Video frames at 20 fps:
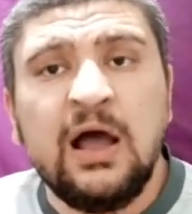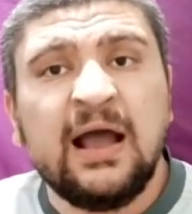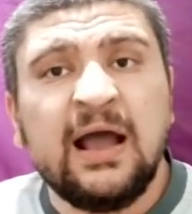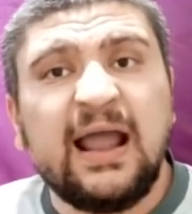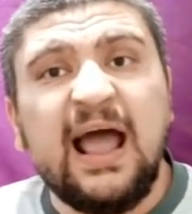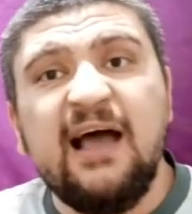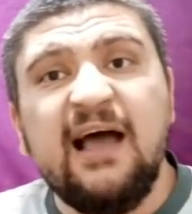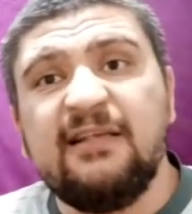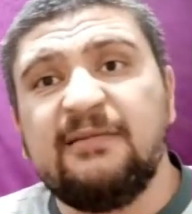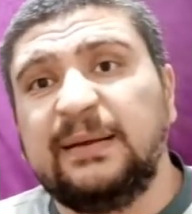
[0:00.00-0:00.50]

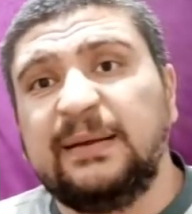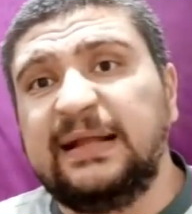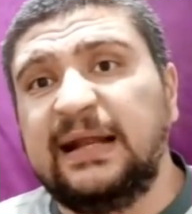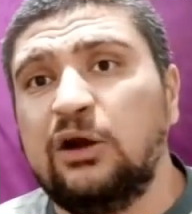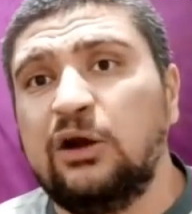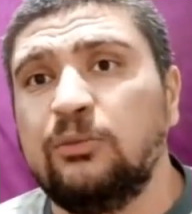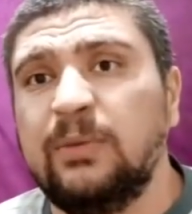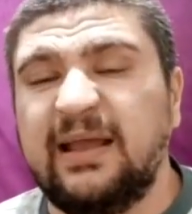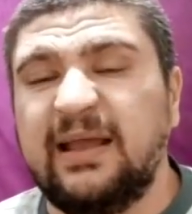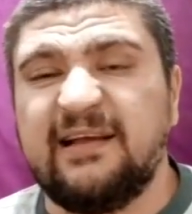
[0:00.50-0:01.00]
جاهز بدنيا
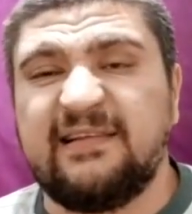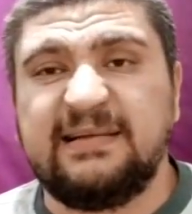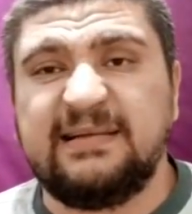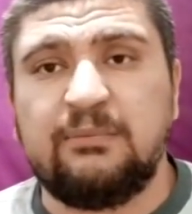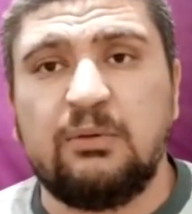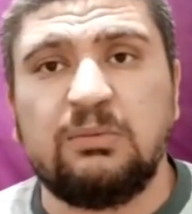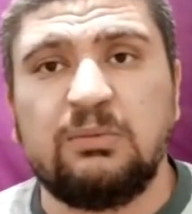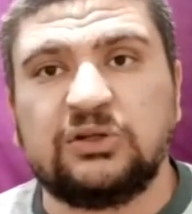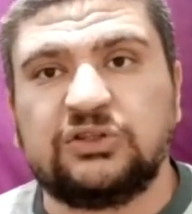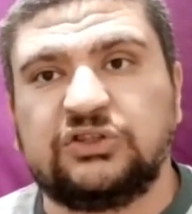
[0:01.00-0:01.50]

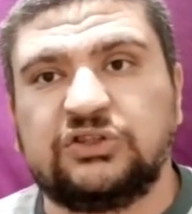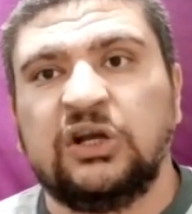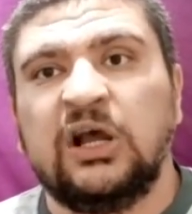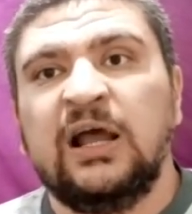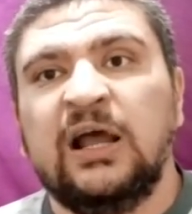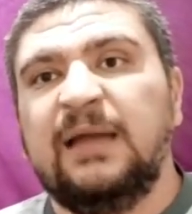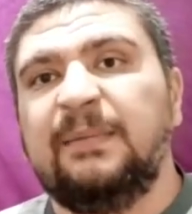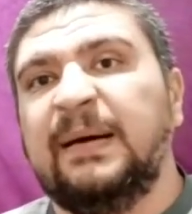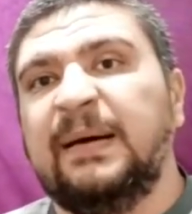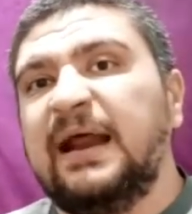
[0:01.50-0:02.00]
وبيكسبوا ماتش
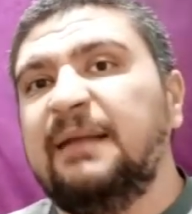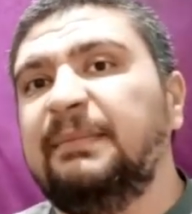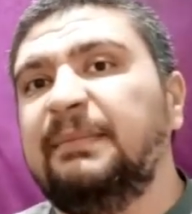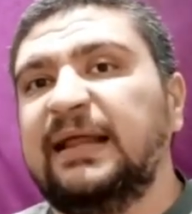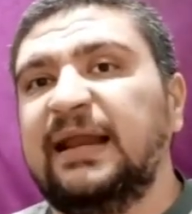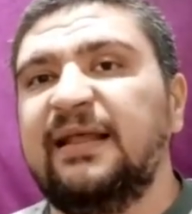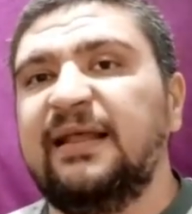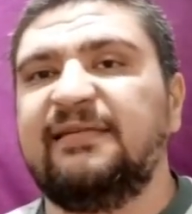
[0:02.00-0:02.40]
يبقى ريال مدريد